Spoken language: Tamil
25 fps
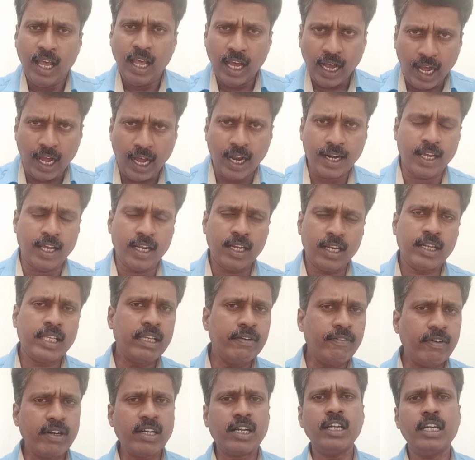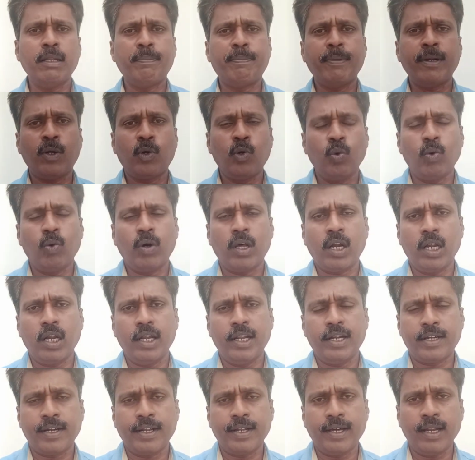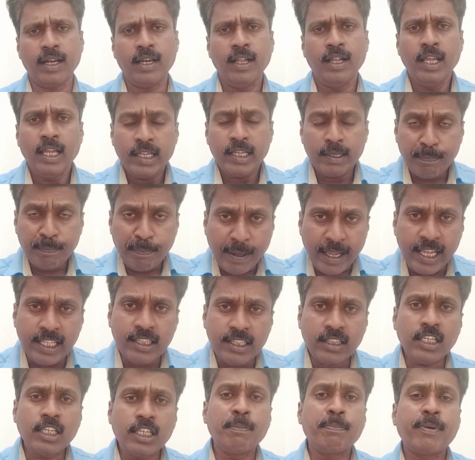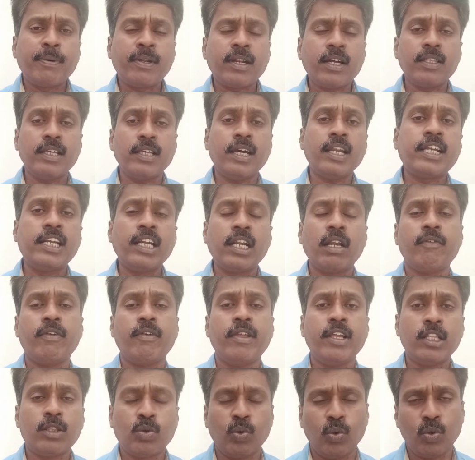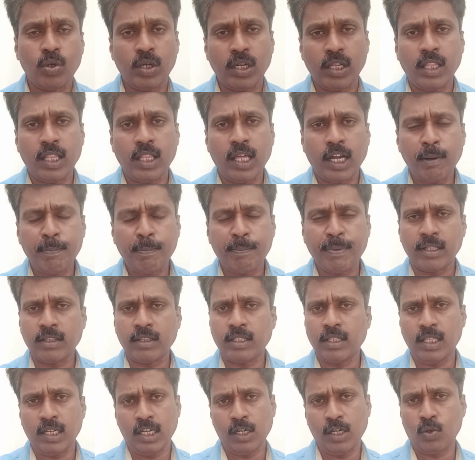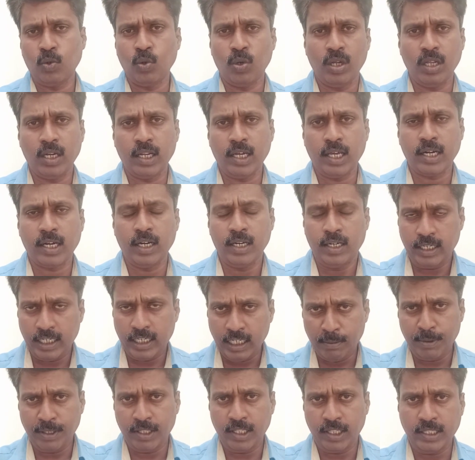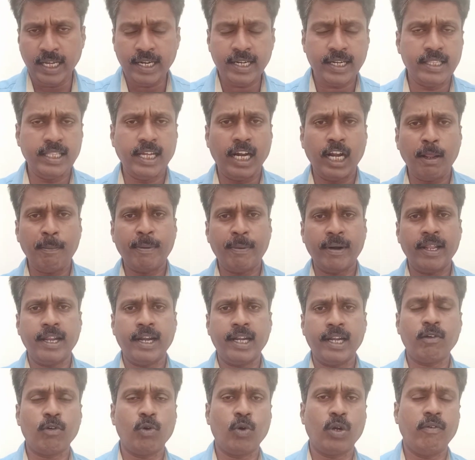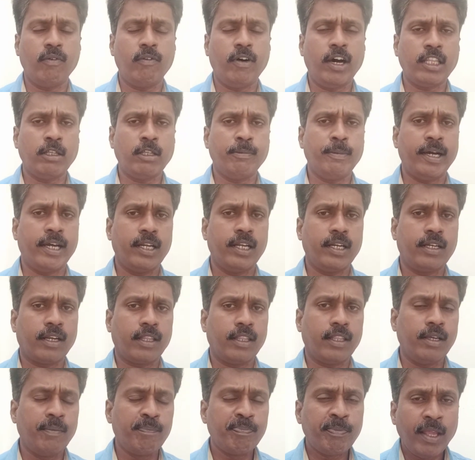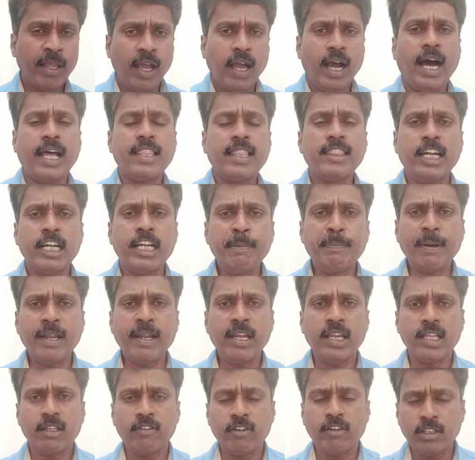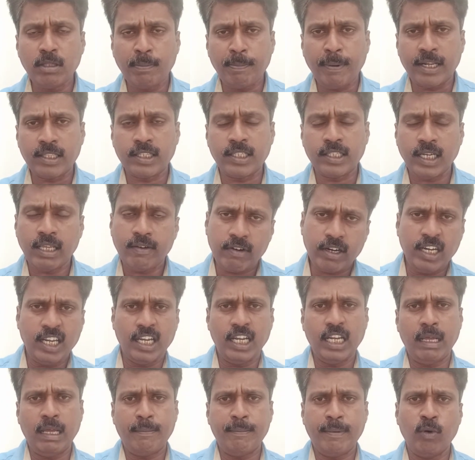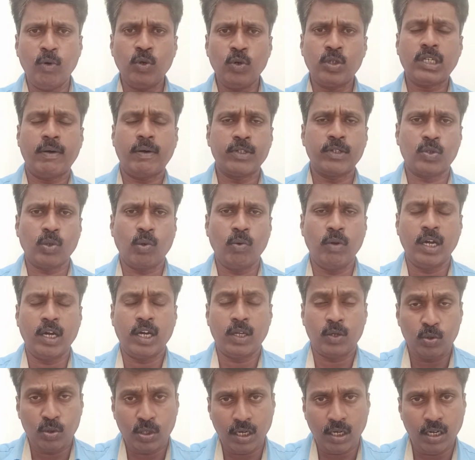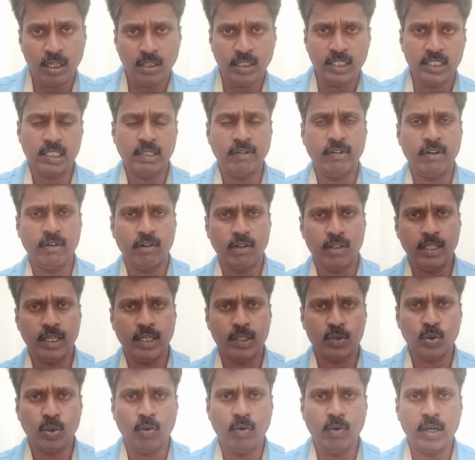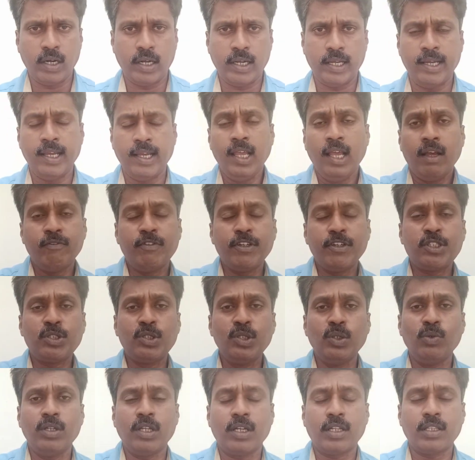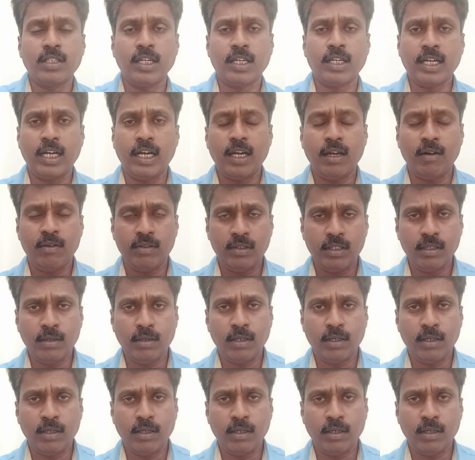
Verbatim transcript: ஆனால் இவர்கள் எப்படி கூறுவார்கள் என்றால் பேத்திக்கு பிறகுதான் கிழவியே தோன்றியதாக பிறந்ததாக கூறுகிறார்கள் என்பதுதான் இந்த அடிப்படையான இவருடைய வாதமாக இருக்கிறது அந்த அடிப்படையில் நீங்கள் வந்து பார்த்தீங்கன்னா இவர்கள் எல்லாமே உல்டாவாக சொல்லுவாங்க ருத்ரன்லேருந்து சிவன் வந்ததாக சொல்லுவாங்க விஷ்ணுவிலிருந்து க வந்து